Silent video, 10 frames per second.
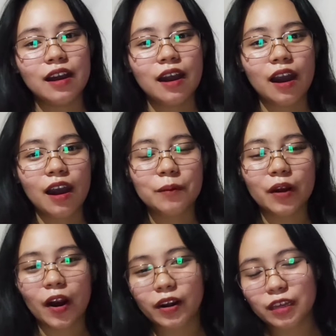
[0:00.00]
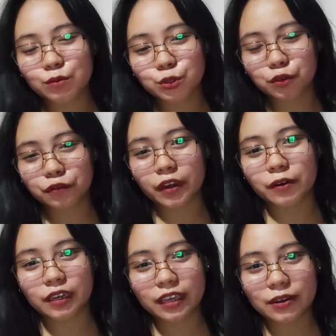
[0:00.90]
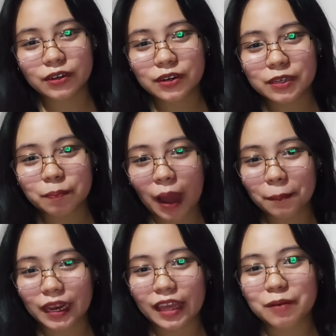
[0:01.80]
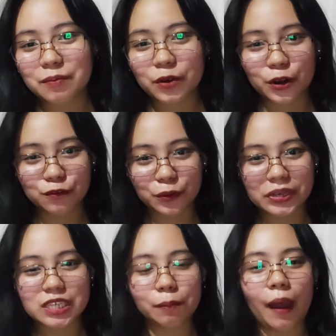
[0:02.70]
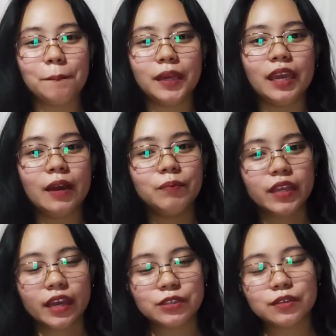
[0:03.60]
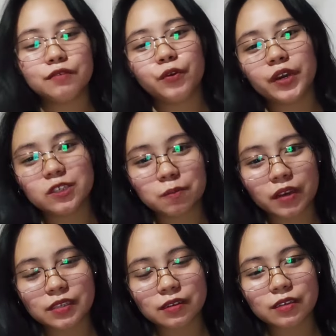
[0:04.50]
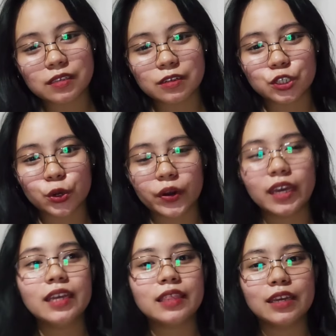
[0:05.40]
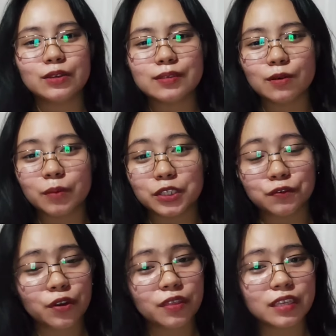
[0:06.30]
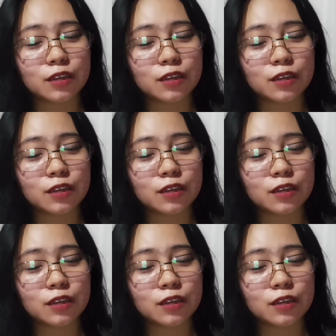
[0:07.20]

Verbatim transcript: um, Harlem Jude Ferrolino, Papa Lim, or Voice Papi, and to the voice master, Sir Choi. Thank you so much for this